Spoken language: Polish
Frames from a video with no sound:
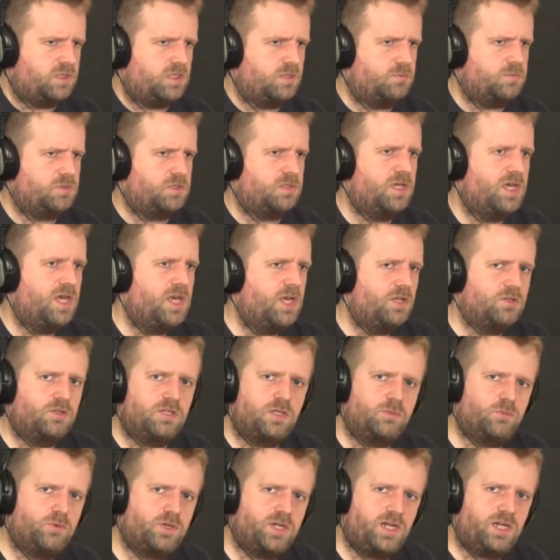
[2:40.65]
Nie wiem, czy to
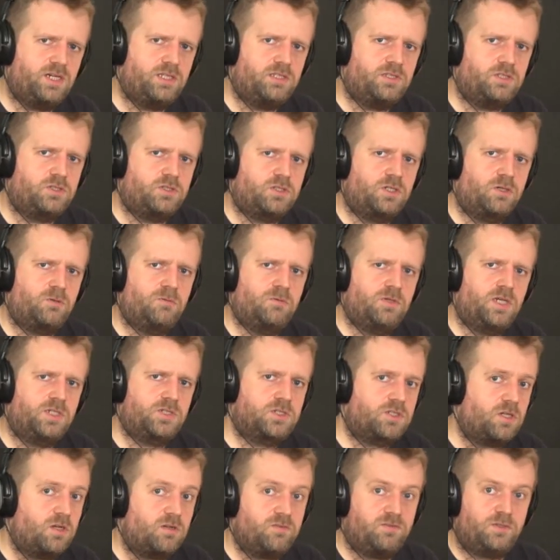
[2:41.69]
nie był reality show,
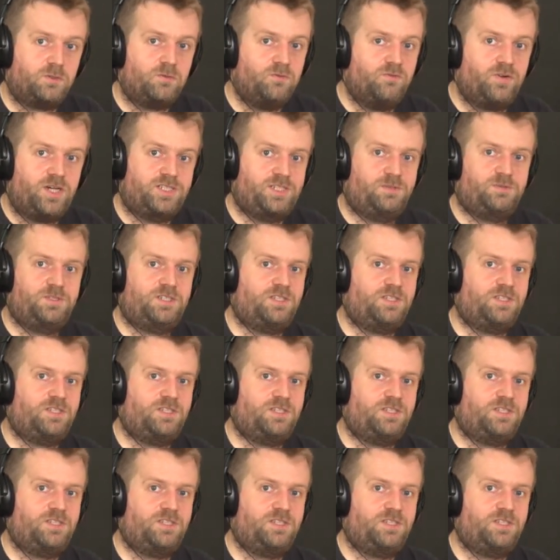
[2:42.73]
aczkolwiek uważam,